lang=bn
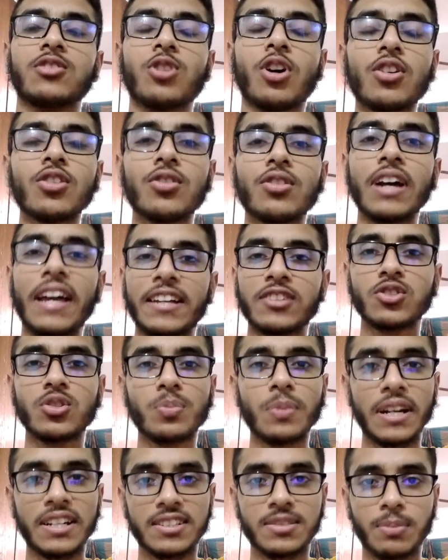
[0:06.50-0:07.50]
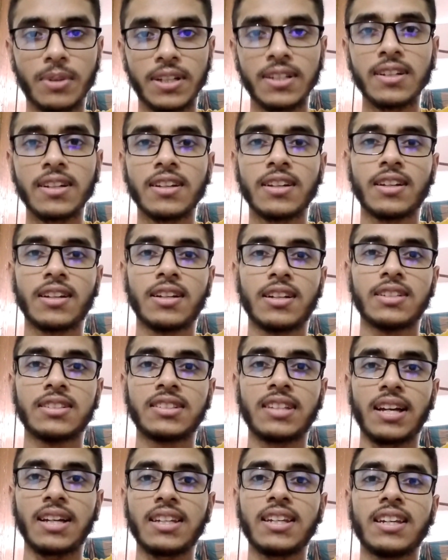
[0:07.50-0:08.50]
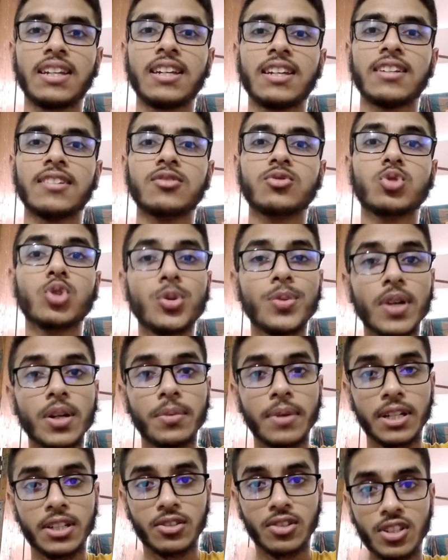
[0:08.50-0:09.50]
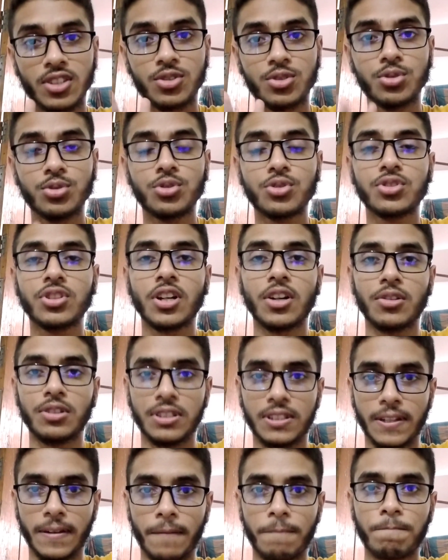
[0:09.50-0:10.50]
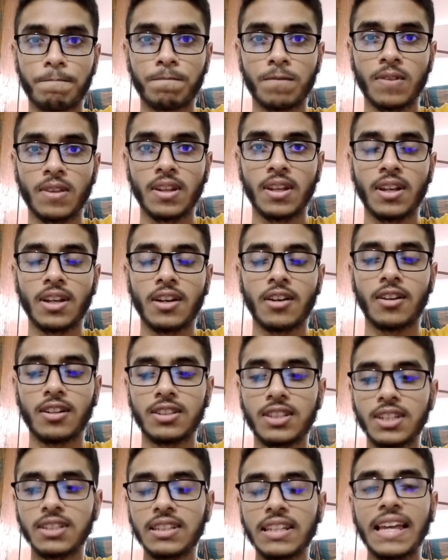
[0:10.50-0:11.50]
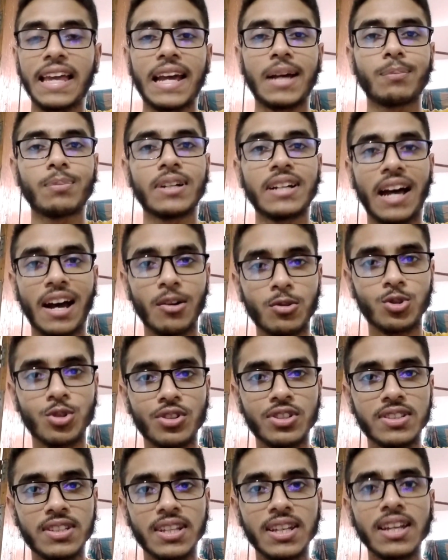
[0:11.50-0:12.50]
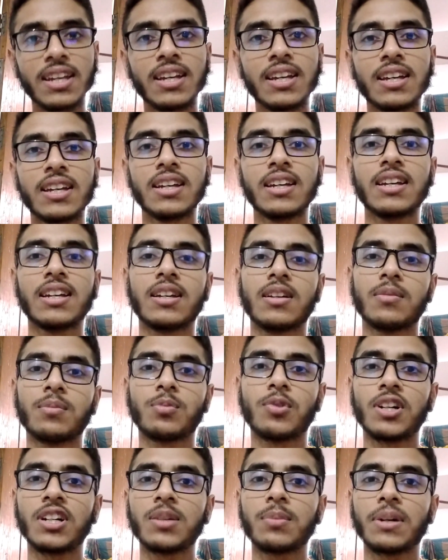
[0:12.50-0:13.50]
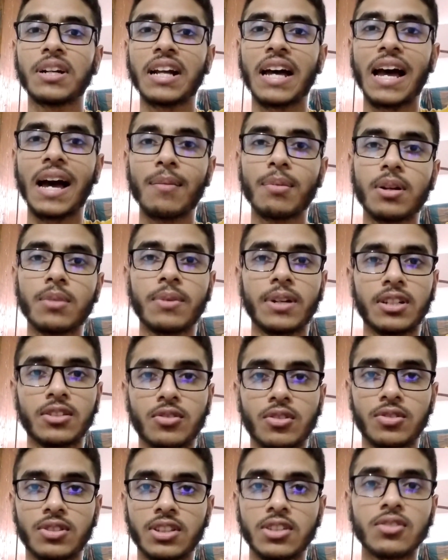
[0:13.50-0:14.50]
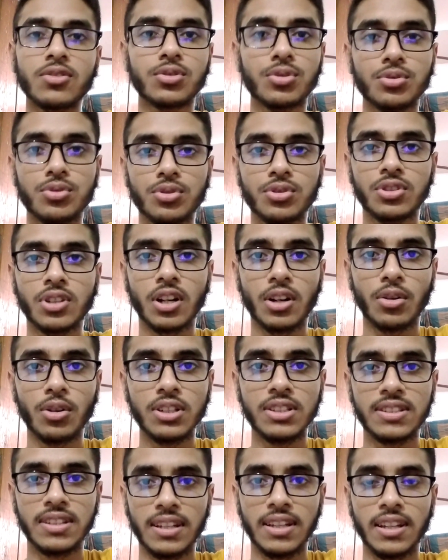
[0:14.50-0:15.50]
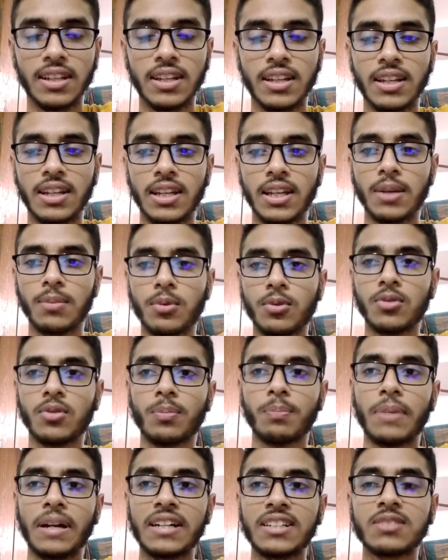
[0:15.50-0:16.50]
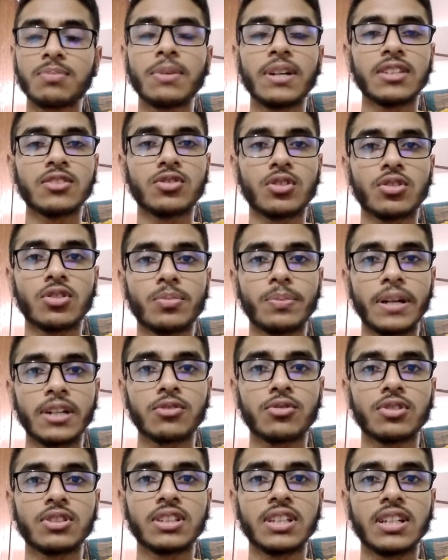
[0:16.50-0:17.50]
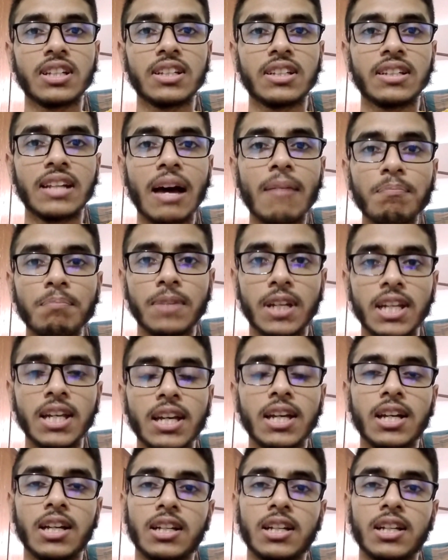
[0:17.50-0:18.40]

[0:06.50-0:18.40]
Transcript: ধরো একজন ব্যাটসম্যান তাকে দুইবার ব্যাট করার সুযোগ দেওয়া হয়েছে অর্থাৎ একবার আউট হয়েছে পরের বার আবার ব্যাট করতে দেওয়ার সুযোগ দেওয়া হয়েছে এবং ব্যাটসম্যান যখন ব্যাট করতে নামবে